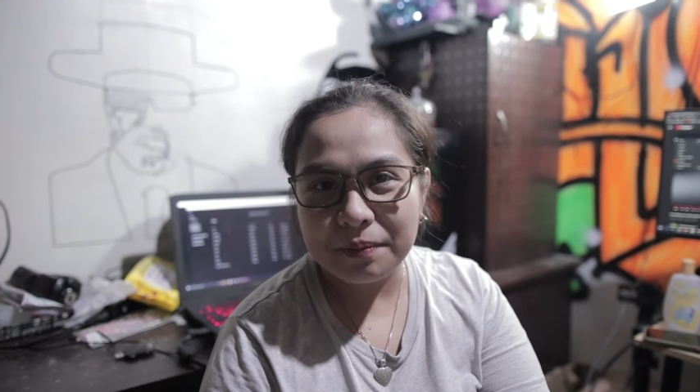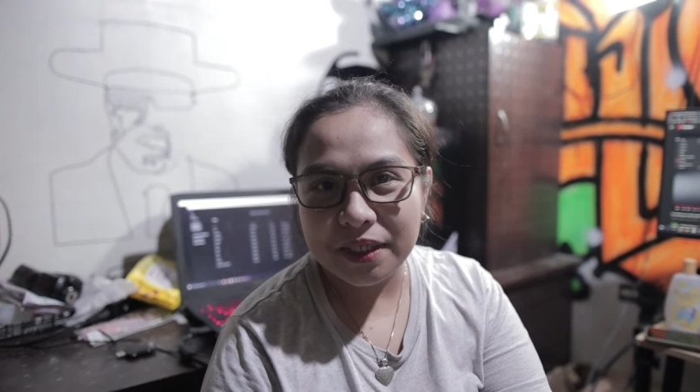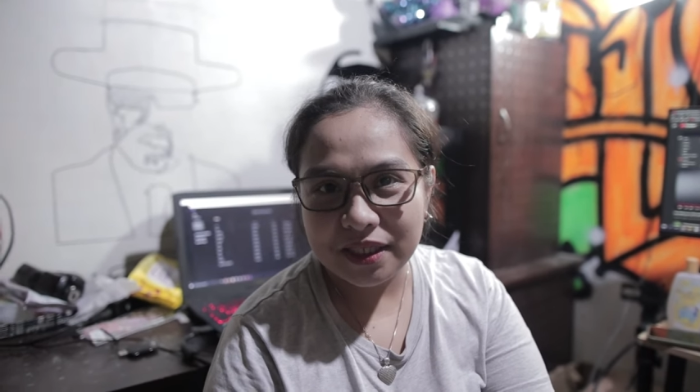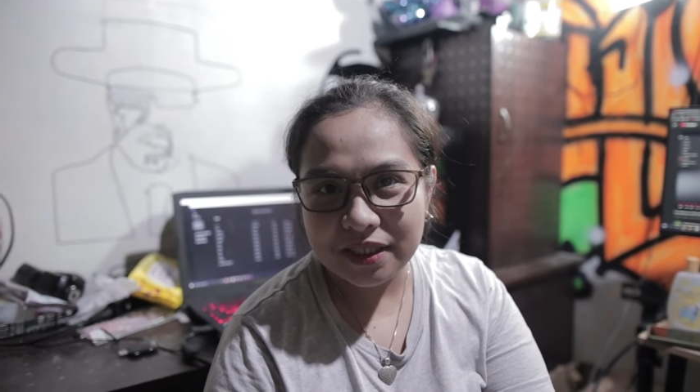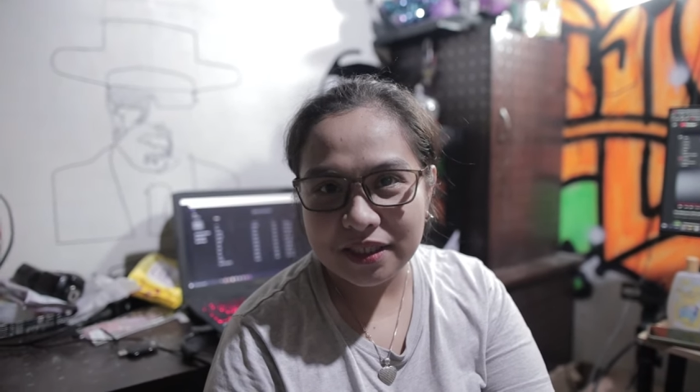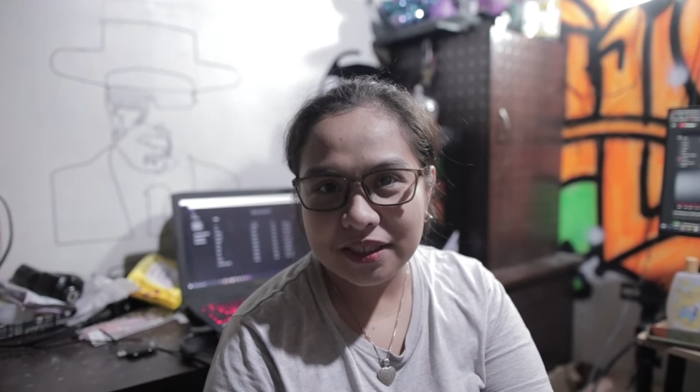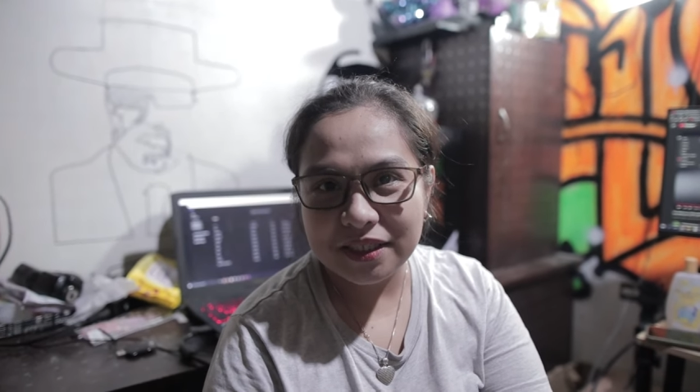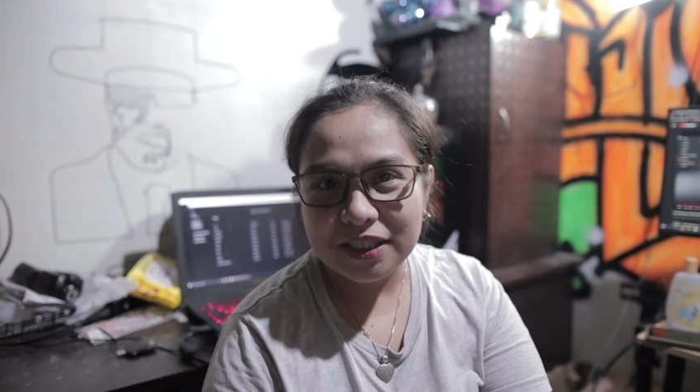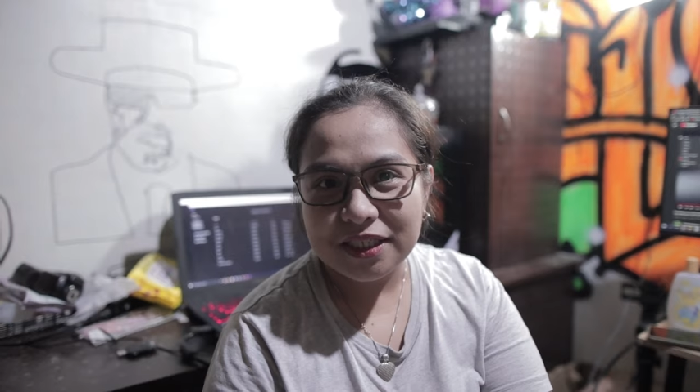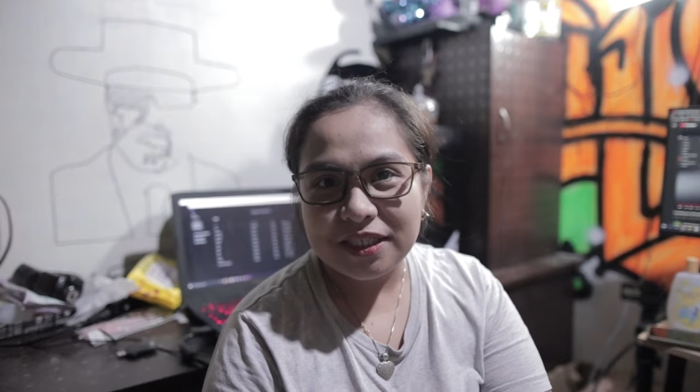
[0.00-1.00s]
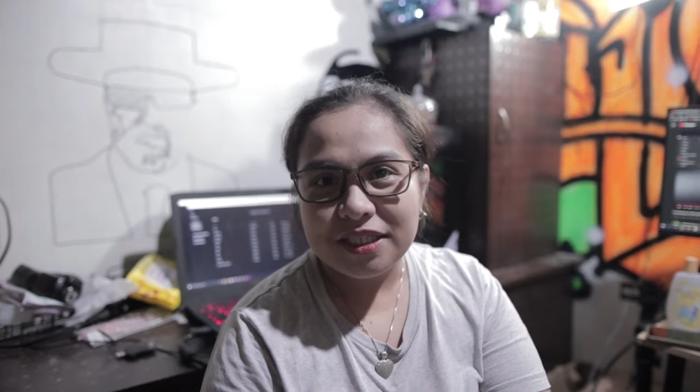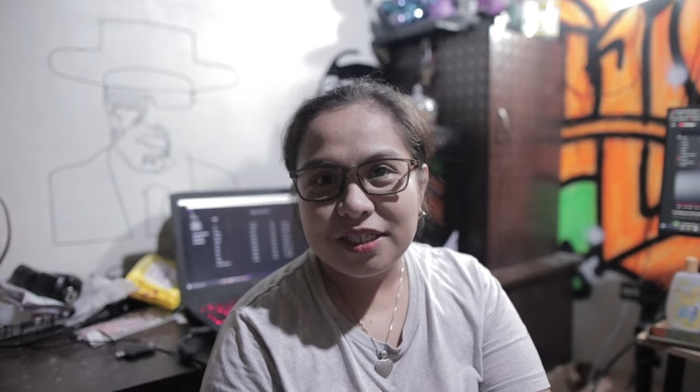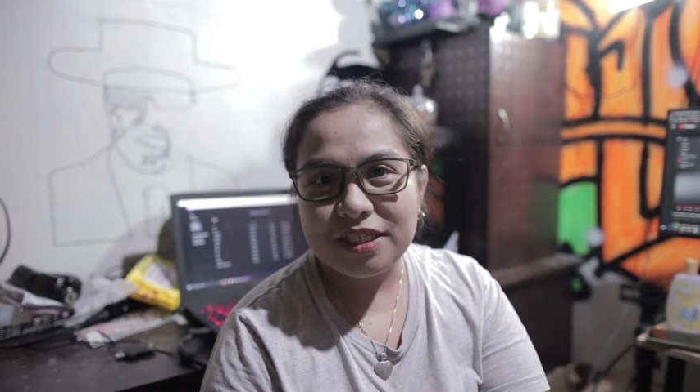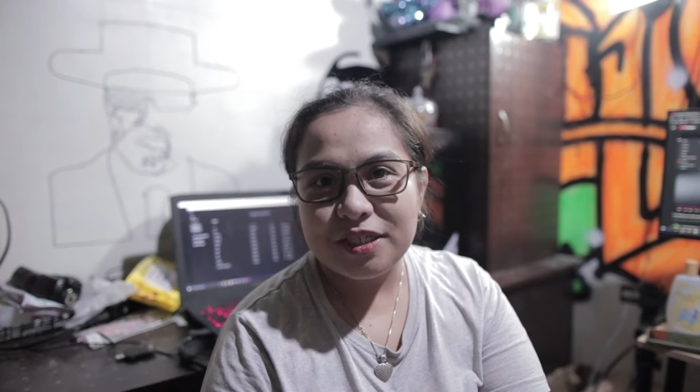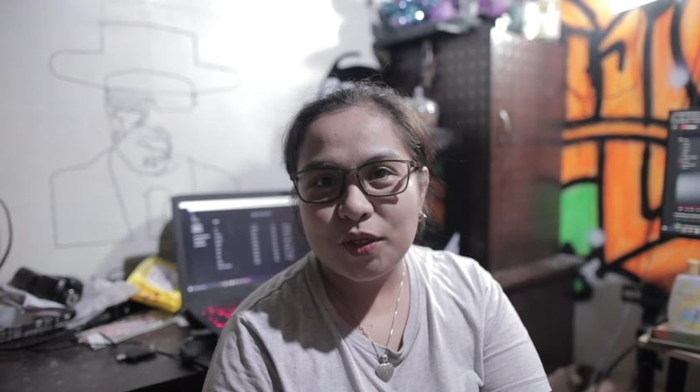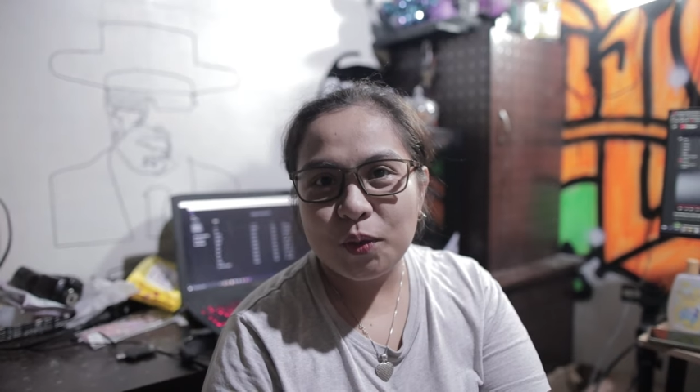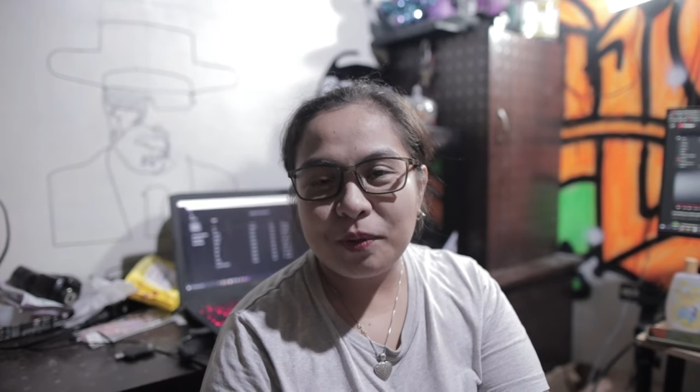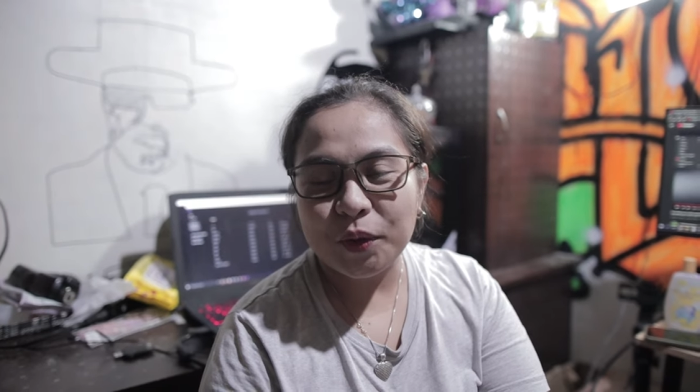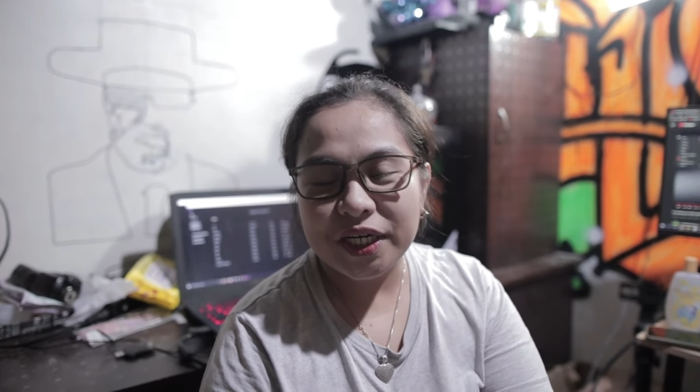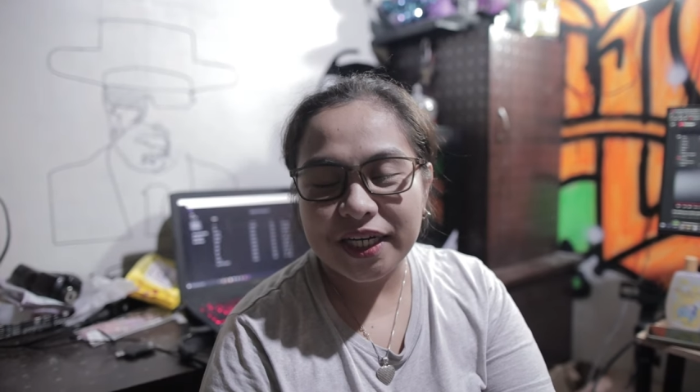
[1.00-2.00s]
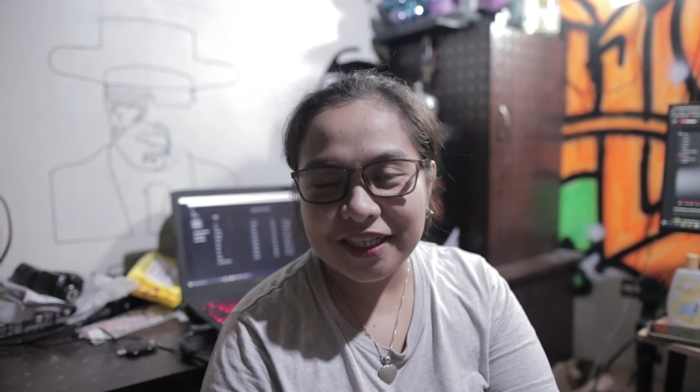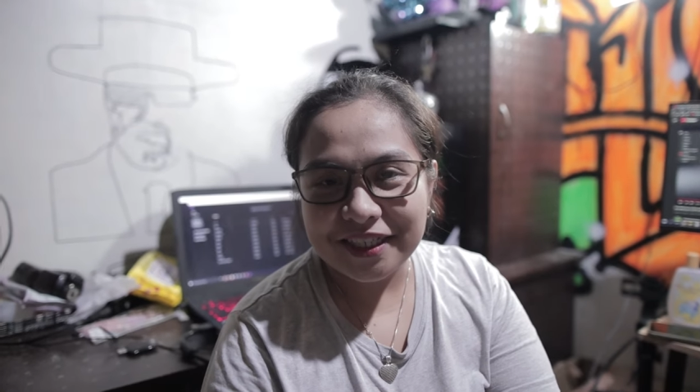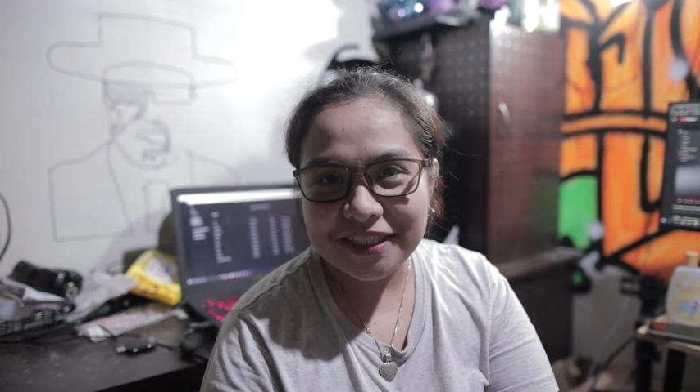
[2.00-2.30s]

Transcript: kay ni. So maura na.